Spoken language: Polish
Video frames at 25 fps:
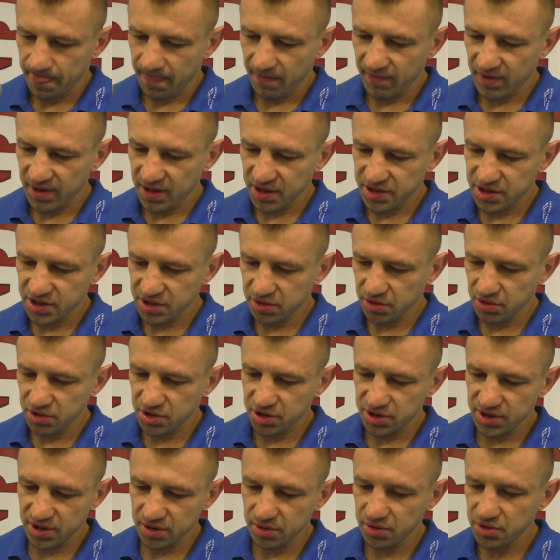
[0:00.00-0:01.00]
no, walka się
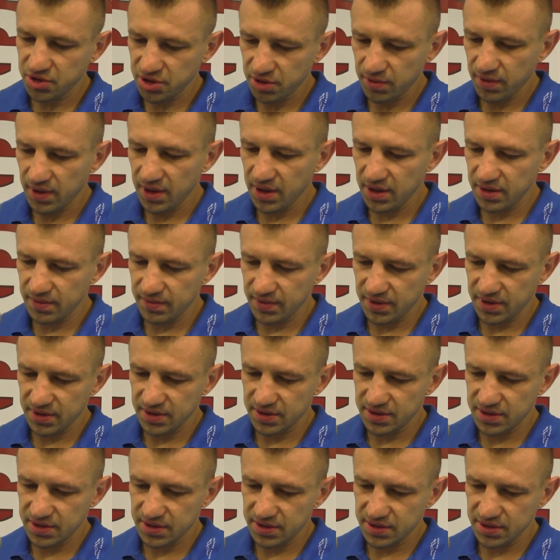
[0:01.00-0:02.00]
skończy, zakończyła,
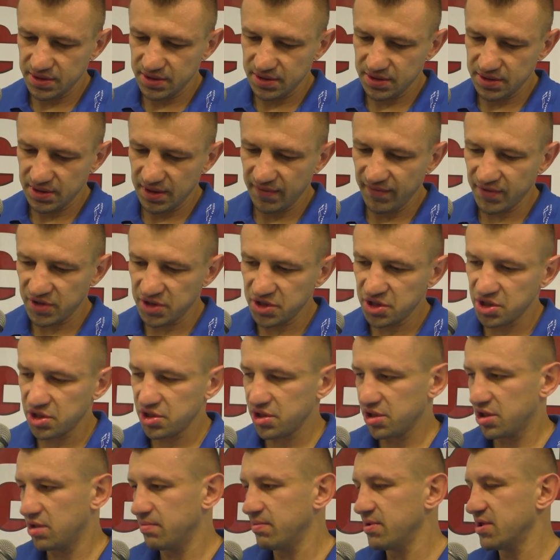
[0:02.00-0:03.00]
więc y, najważniejsze,
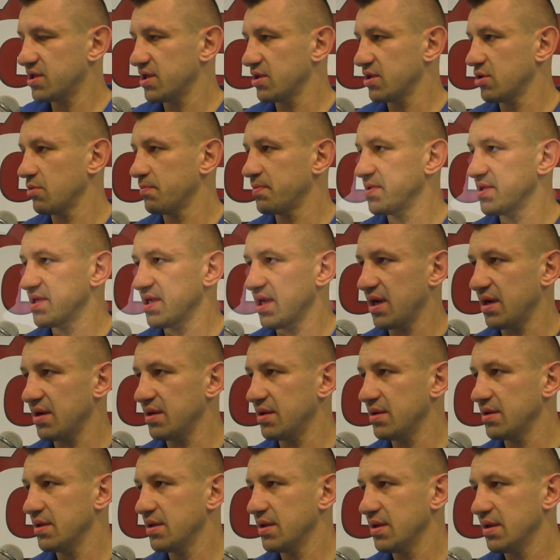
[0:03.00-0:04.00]
że kibice
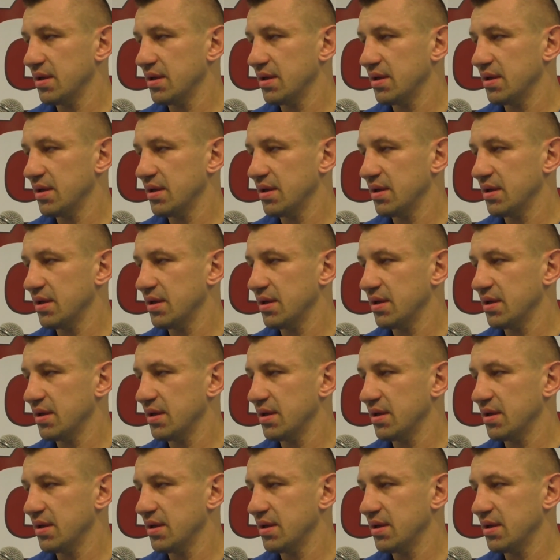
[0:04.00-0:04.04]
dopisali